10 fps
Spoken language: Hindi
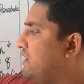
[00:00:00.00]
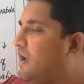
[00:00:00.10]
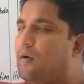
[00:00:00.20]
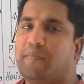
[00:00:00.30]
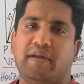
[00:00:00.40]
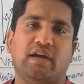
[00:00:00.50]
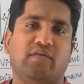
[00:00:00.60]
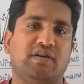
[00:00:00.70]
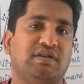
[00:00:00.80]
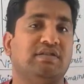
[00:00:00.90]
ये आपने
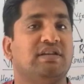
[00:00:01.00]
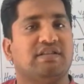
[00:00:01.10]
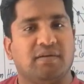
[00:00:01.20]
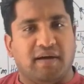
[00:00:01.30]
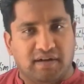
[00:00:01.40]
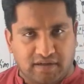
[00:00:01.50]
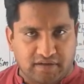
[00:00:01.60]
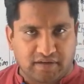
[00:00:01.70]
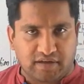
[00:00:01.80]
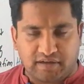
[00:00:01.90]
इक्वेशन इस्तेमाल
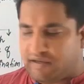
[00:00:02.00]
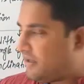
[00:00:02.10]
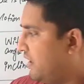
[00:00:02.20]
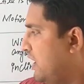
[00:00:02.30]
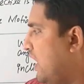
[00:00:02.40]
करनी है ठीक है